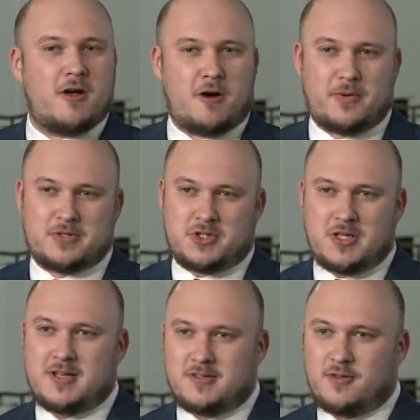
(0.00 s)

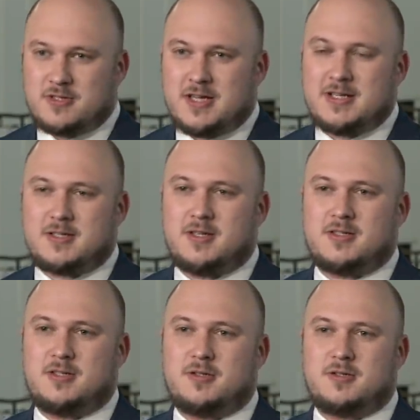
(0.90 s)
obostrzenia związane z,
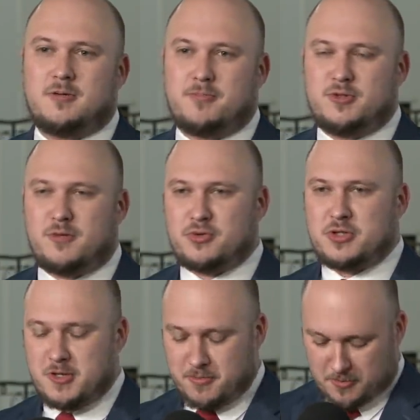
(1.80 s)
z, z
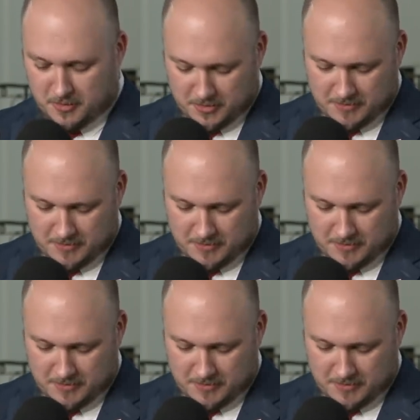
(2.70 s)
dopuszczeniem do broni.